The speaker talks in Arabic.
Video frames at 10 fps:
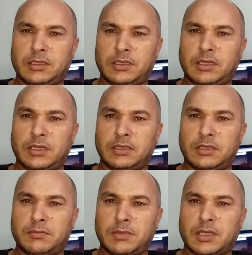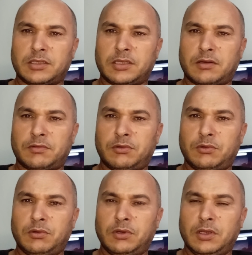إذن كما
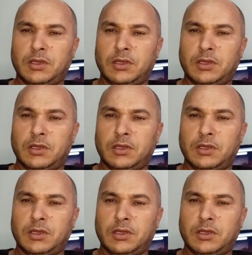كتعرفوا